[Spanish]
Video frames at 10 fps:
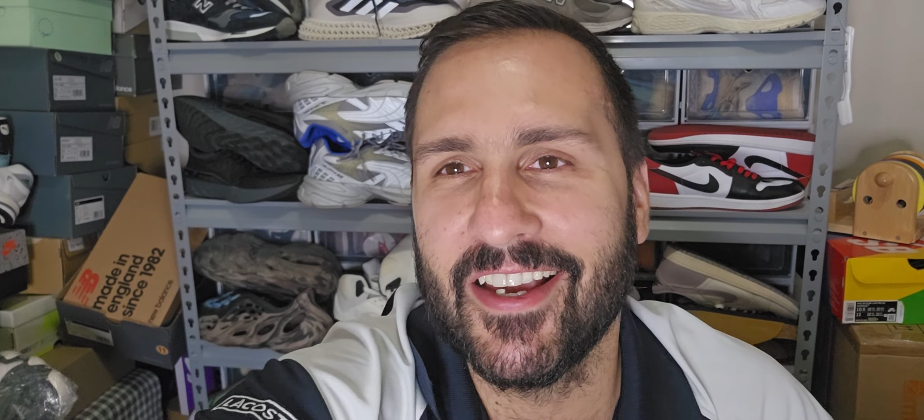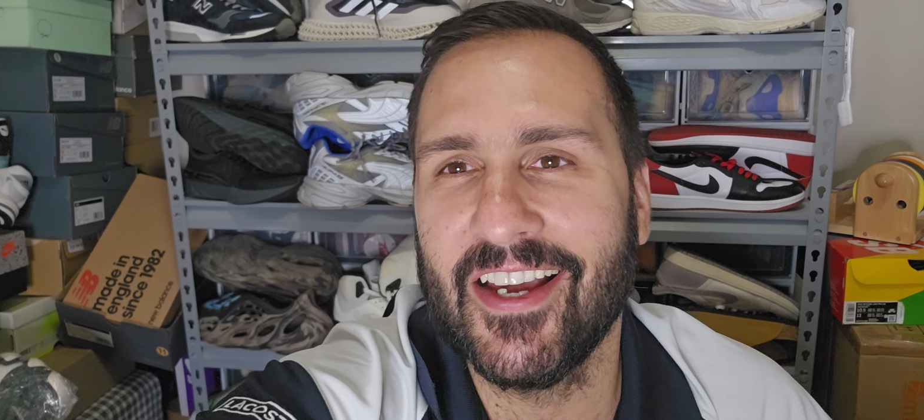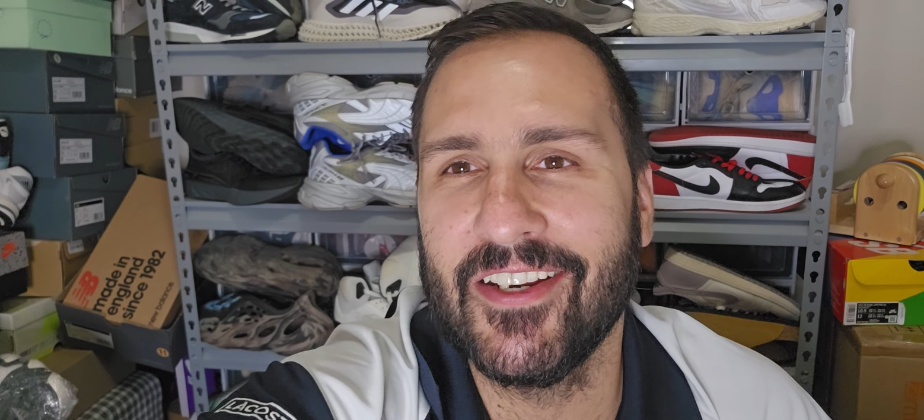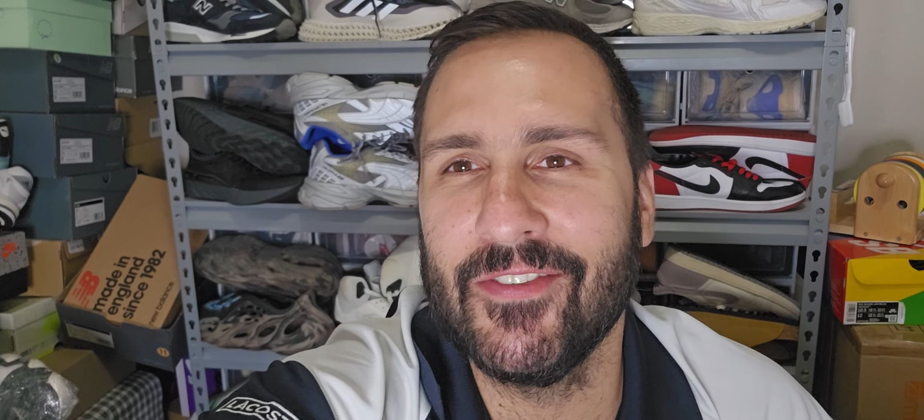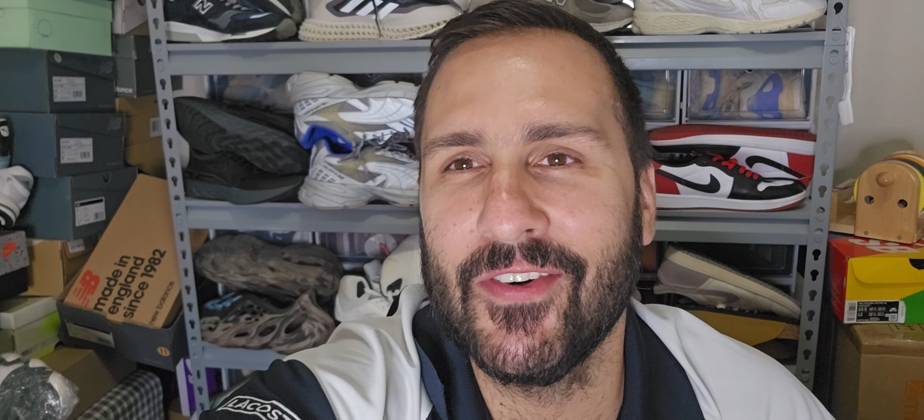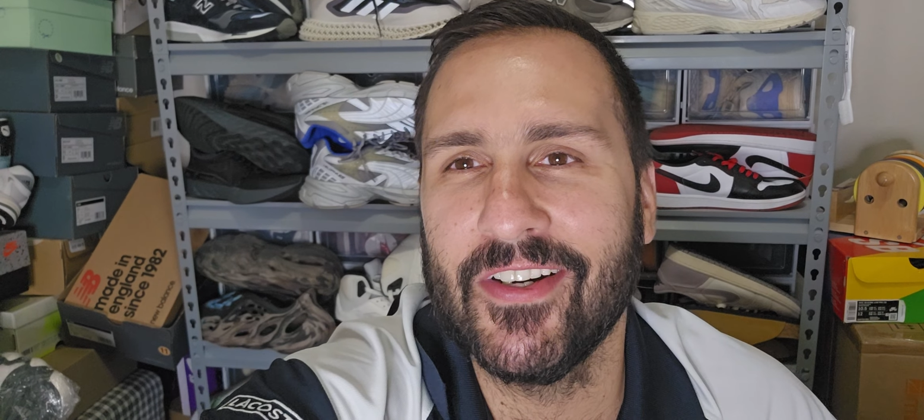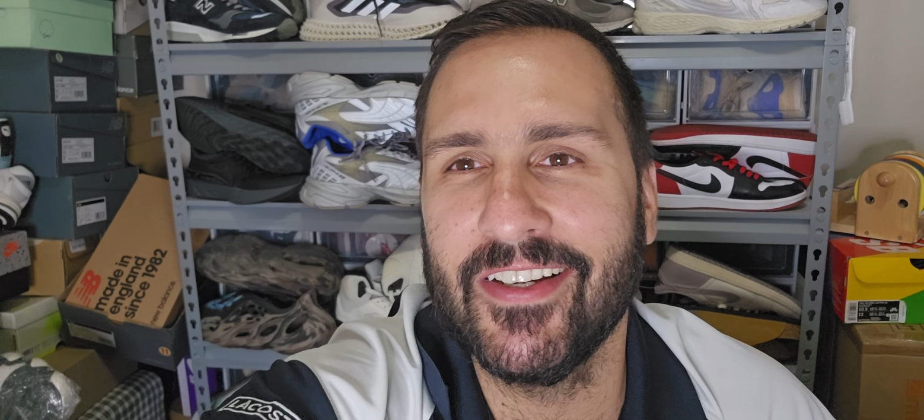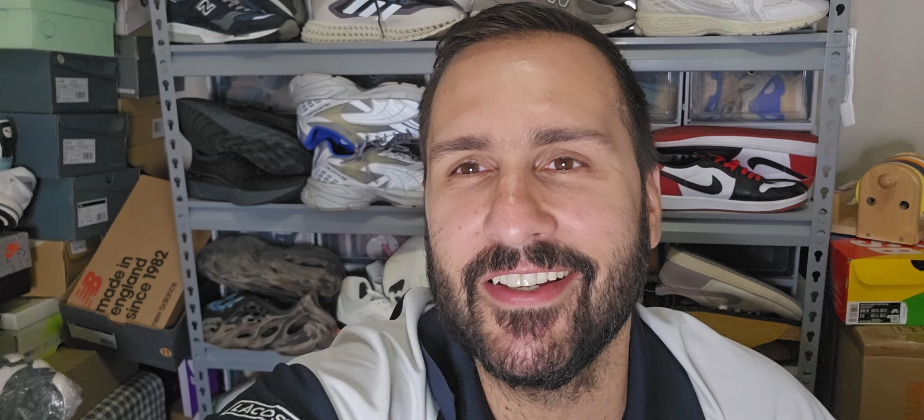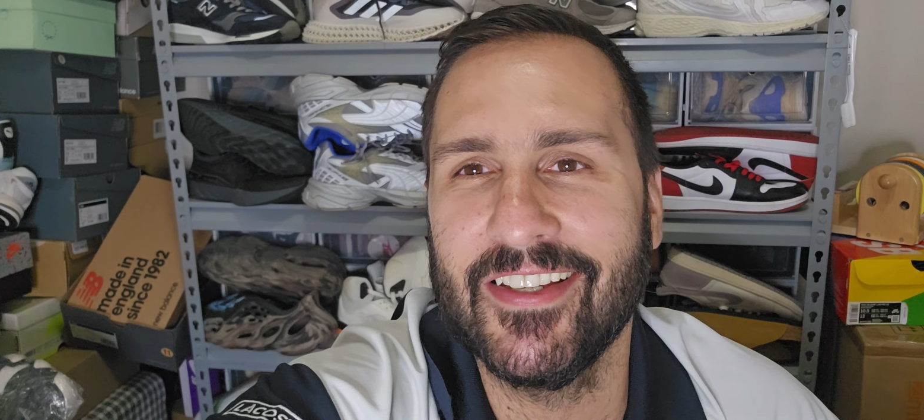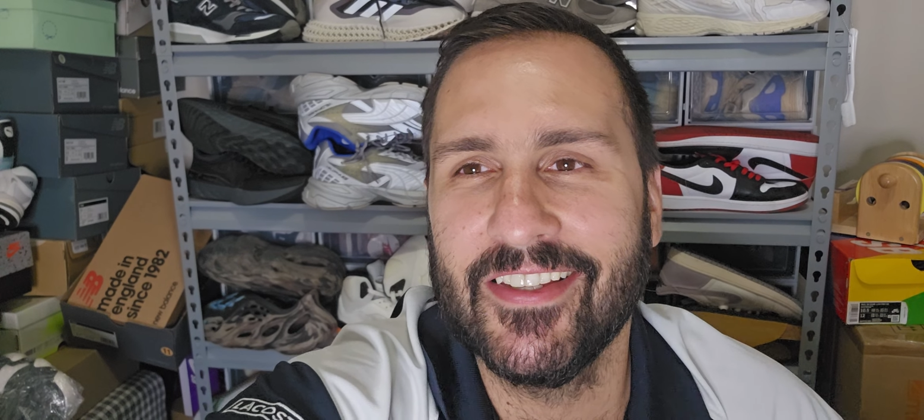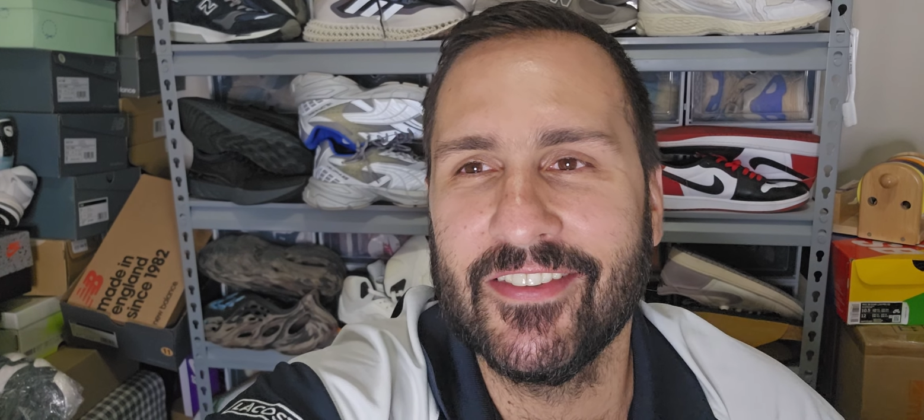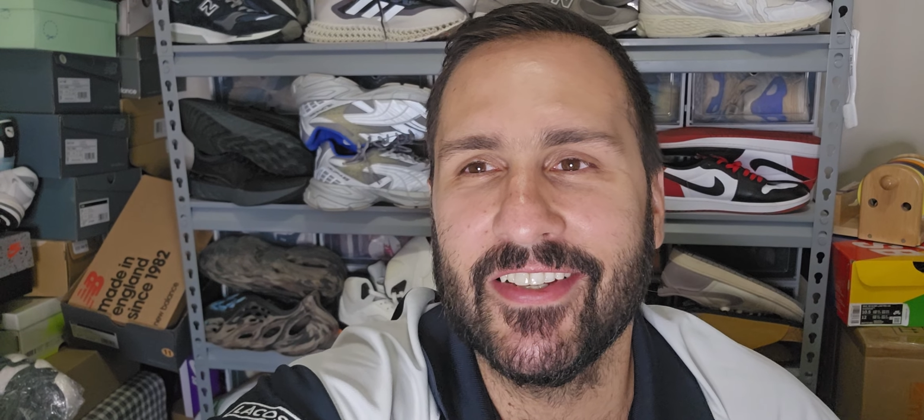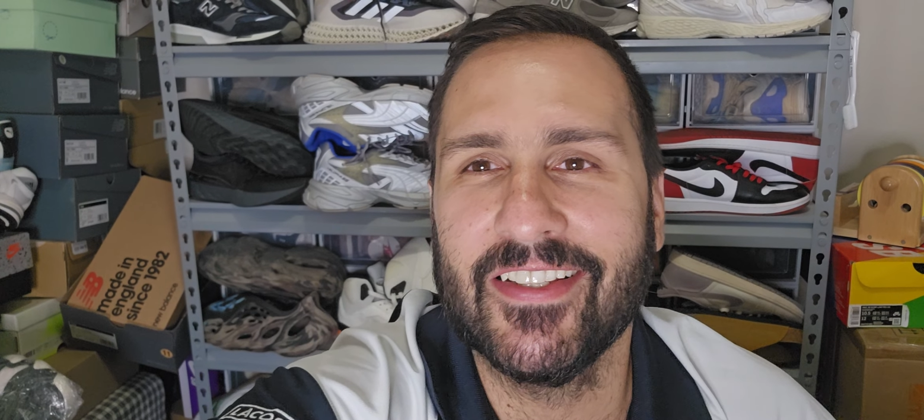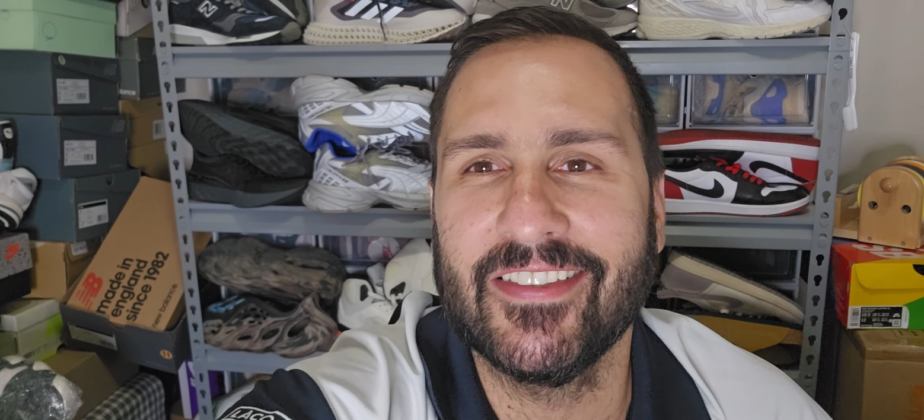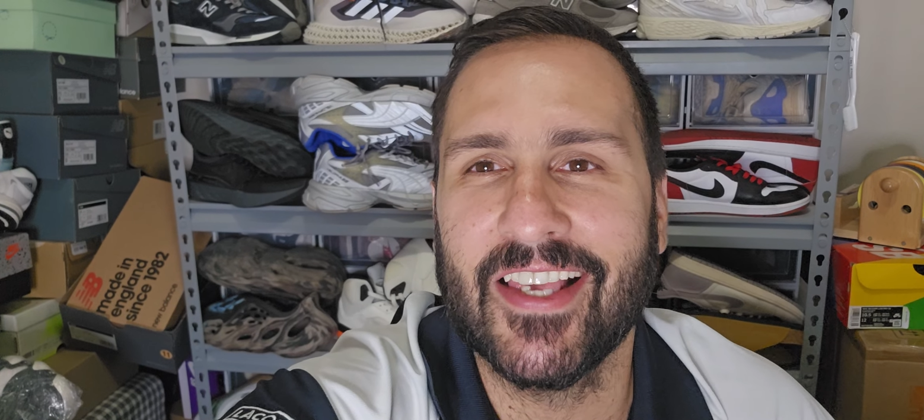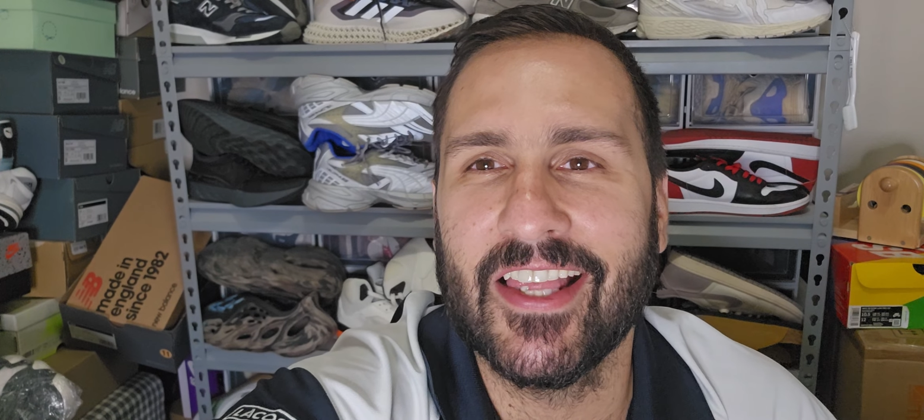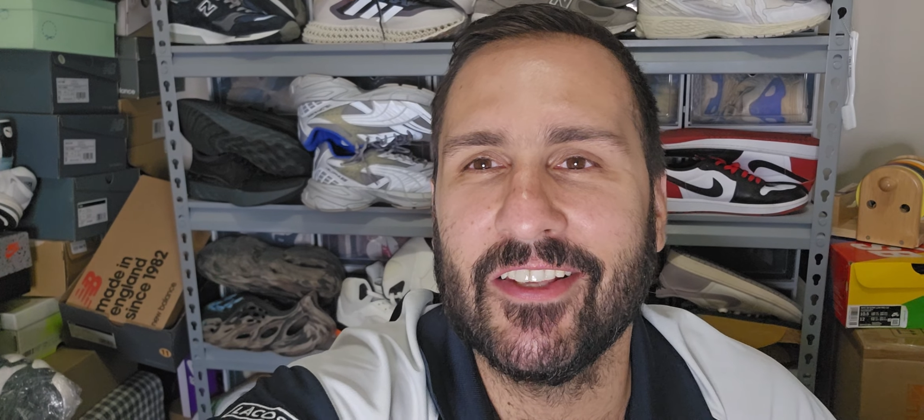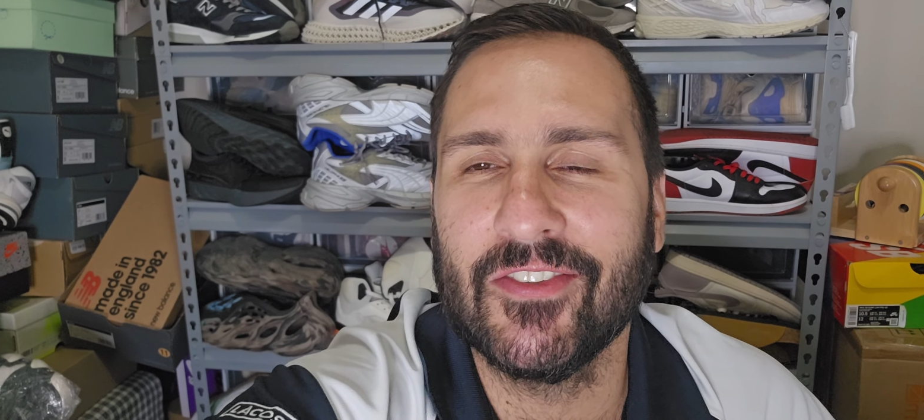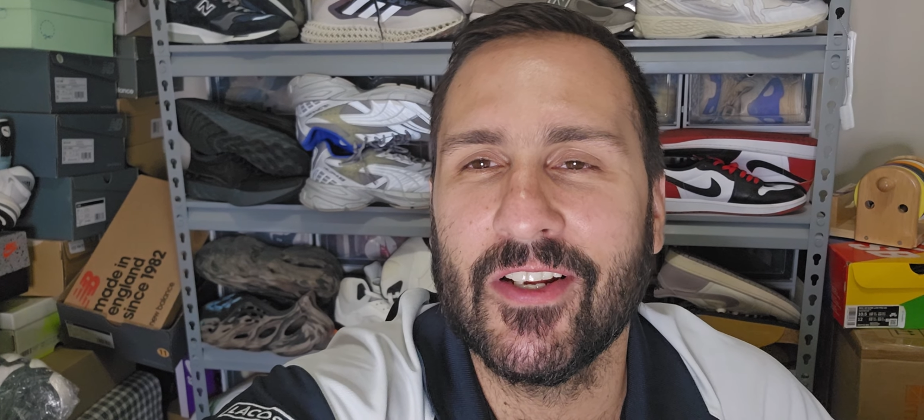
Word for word: Ánimo, felicidades